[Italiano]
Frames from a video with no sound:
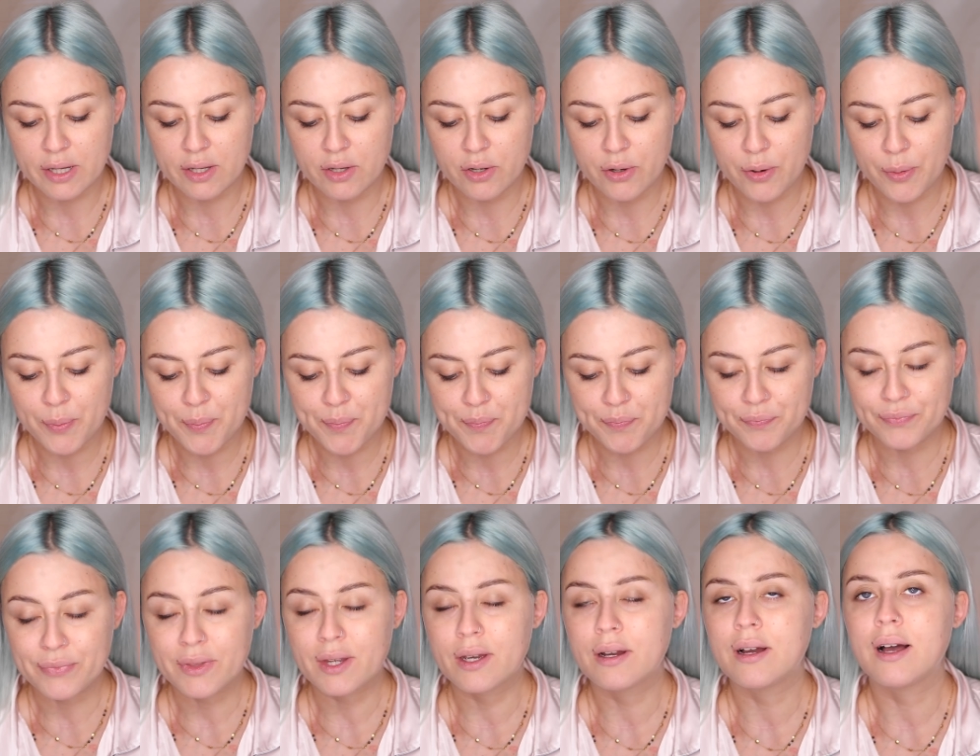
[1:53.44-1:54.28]
che io
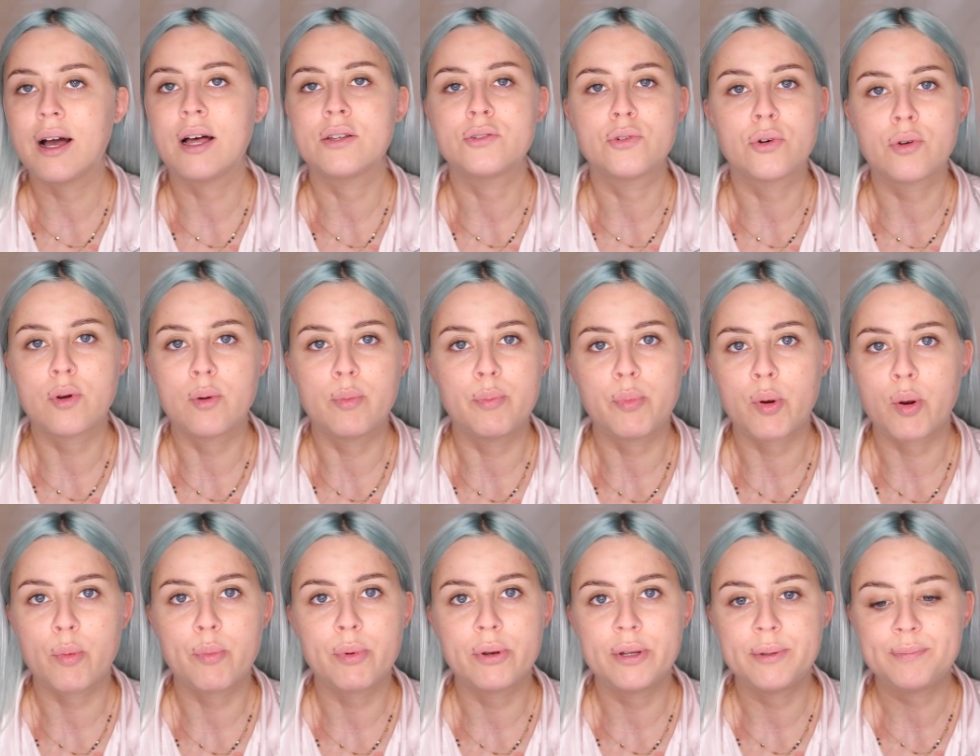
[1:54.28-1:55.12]
adoro il
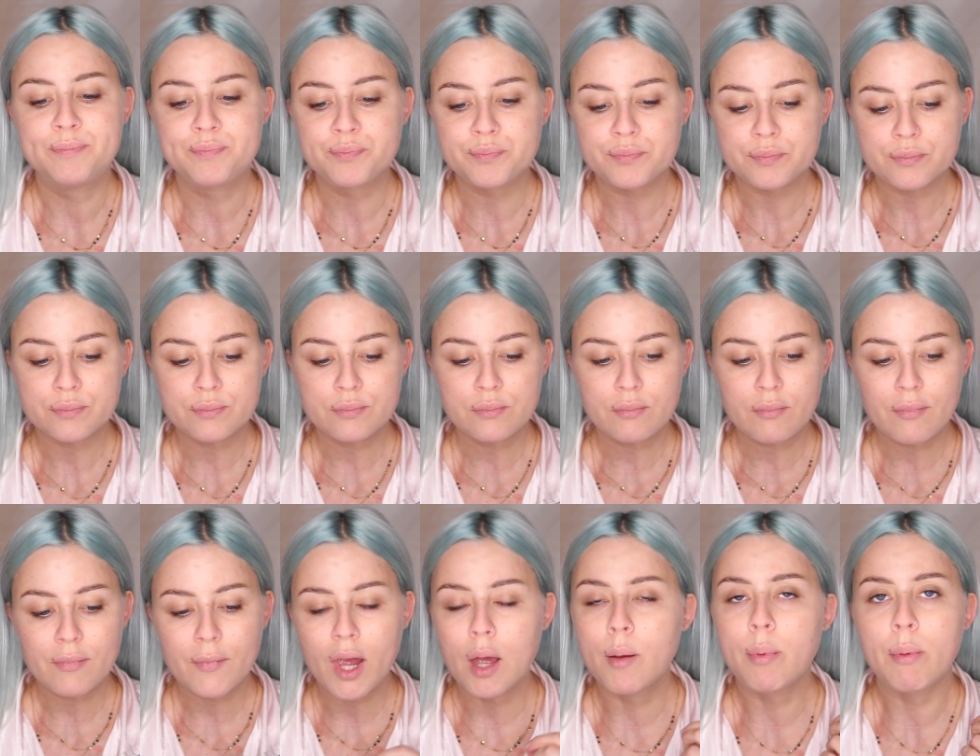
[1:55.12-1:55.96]
propoli,
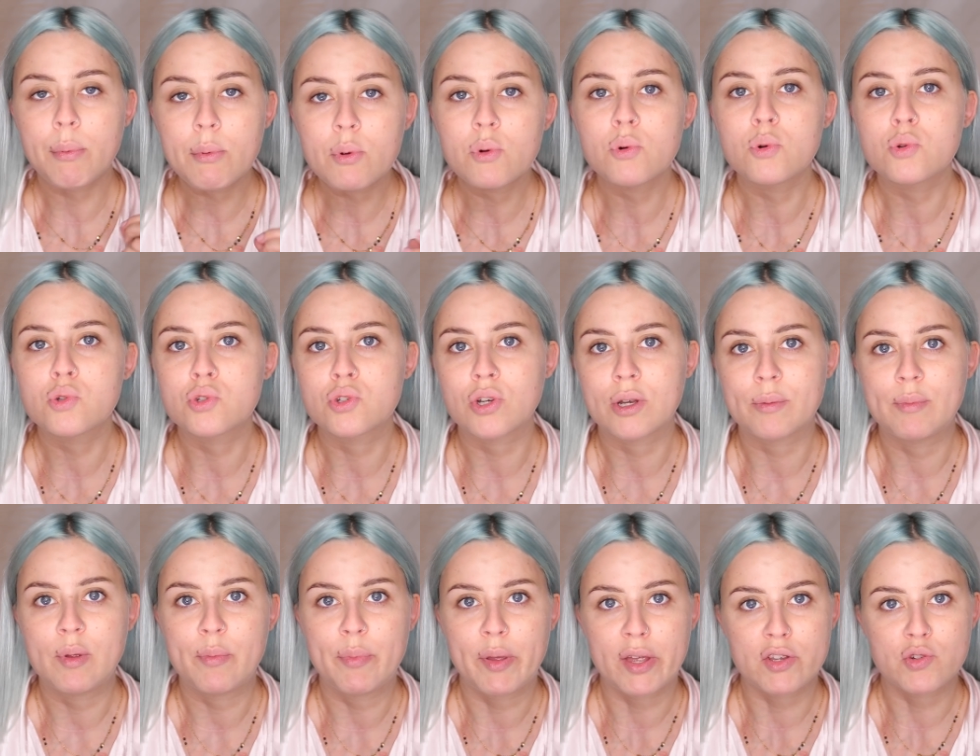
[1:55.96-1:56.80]
è proprio un gusto che
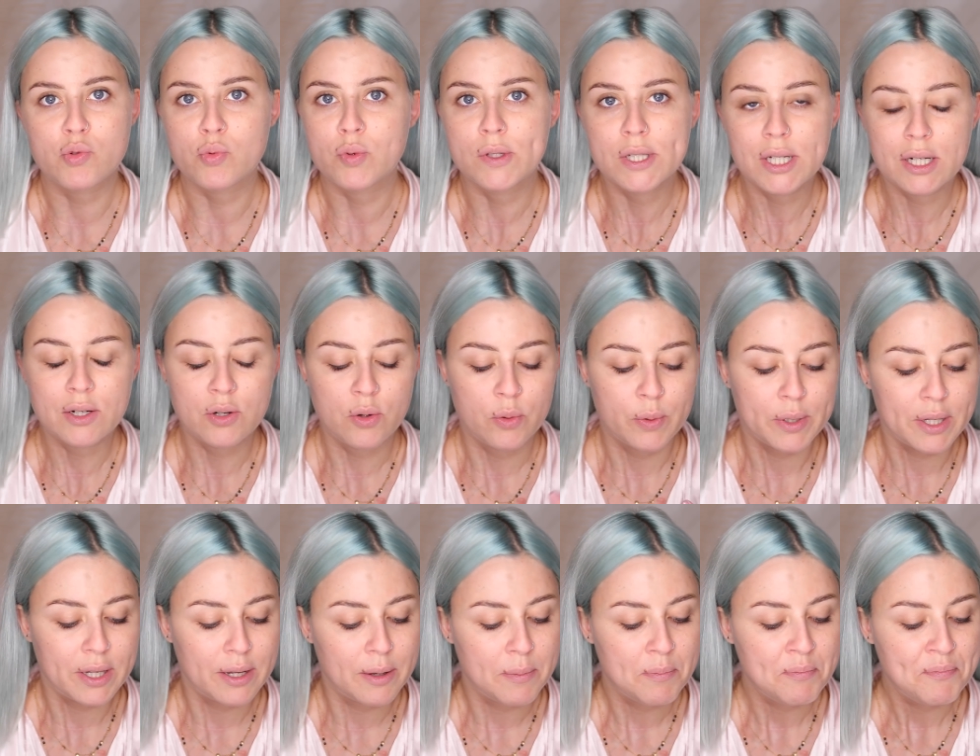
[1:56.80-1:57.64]
mi piace un sacco,
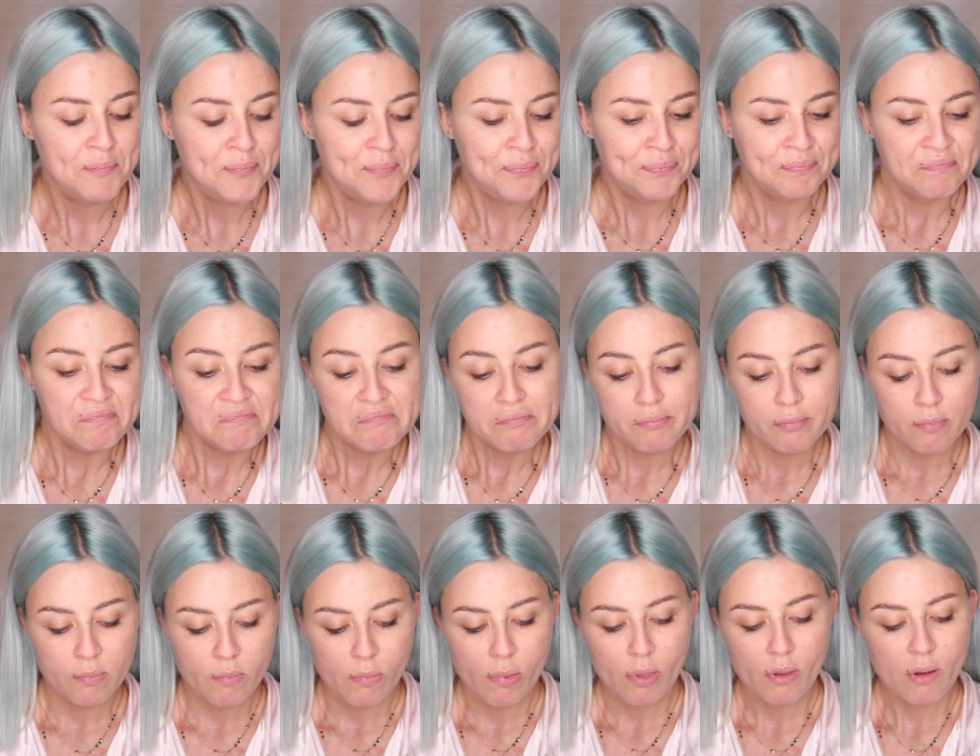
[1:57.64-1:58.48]
quindi
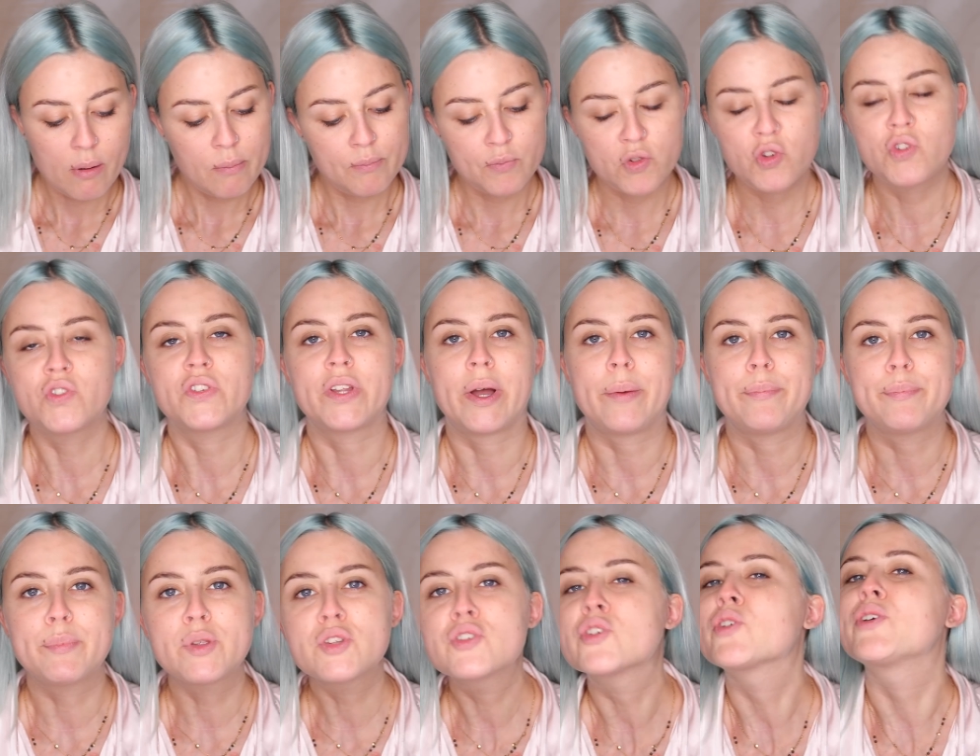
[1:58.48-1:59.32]
ci sta.
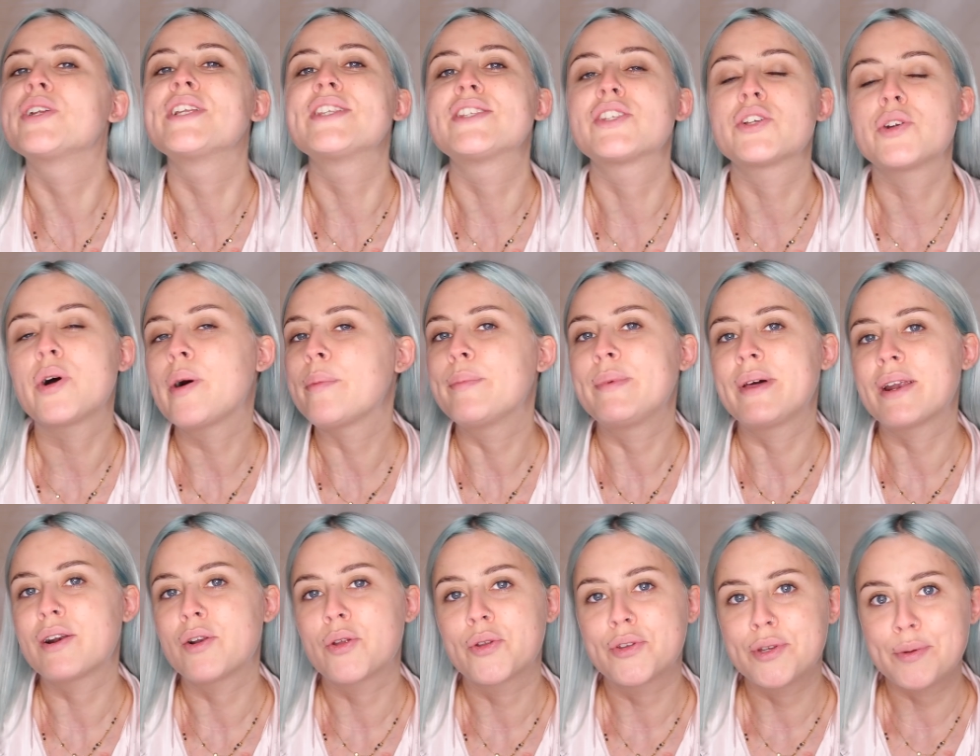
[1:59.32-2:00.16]
Penso che inizierò a
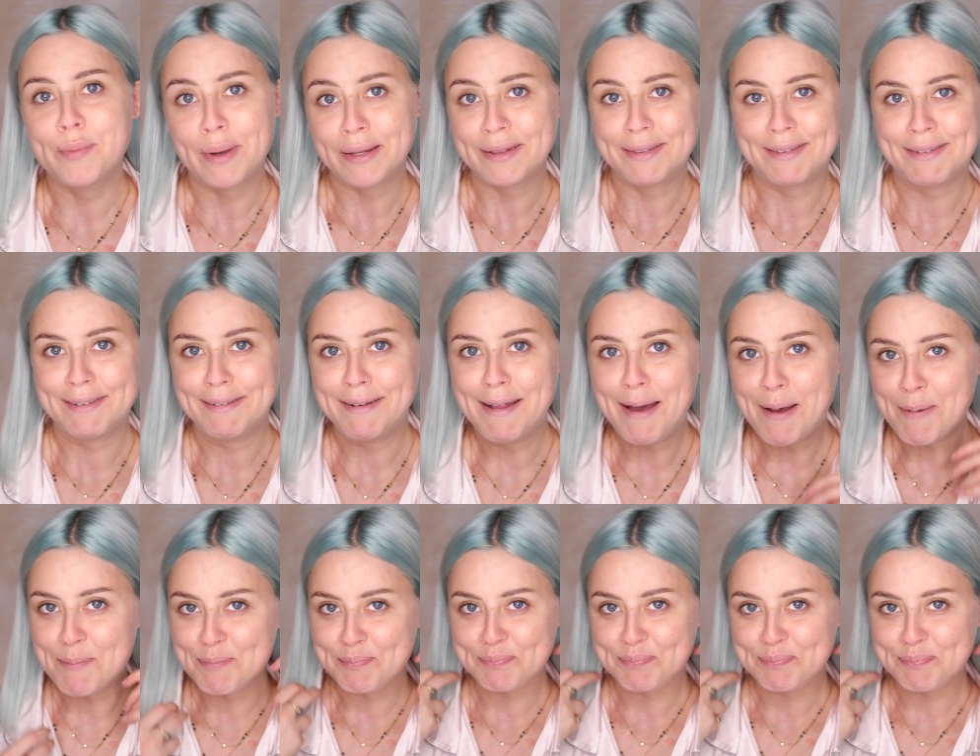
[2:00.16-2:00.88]
berlo ogni mattina.